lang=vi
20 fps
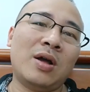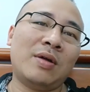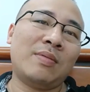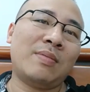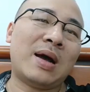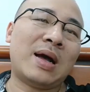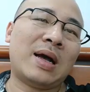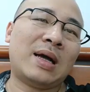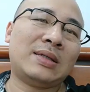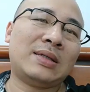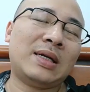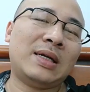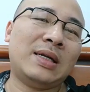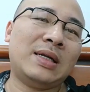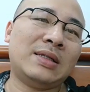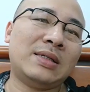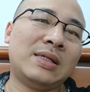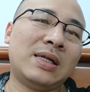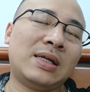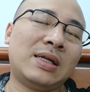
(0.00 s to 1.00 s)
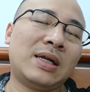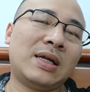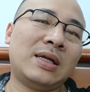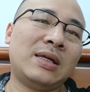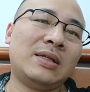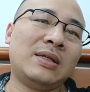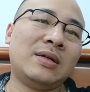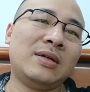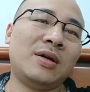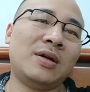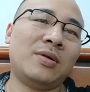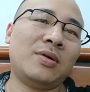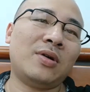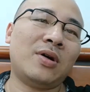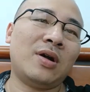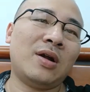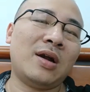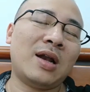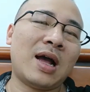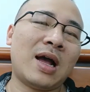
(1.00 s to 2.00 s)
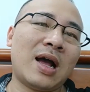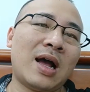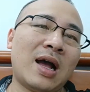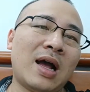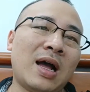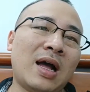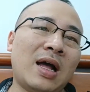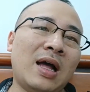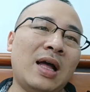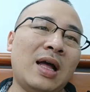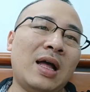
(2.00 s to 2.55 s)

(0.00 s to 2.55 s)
bà dây định lên cái thương hiệu gọi là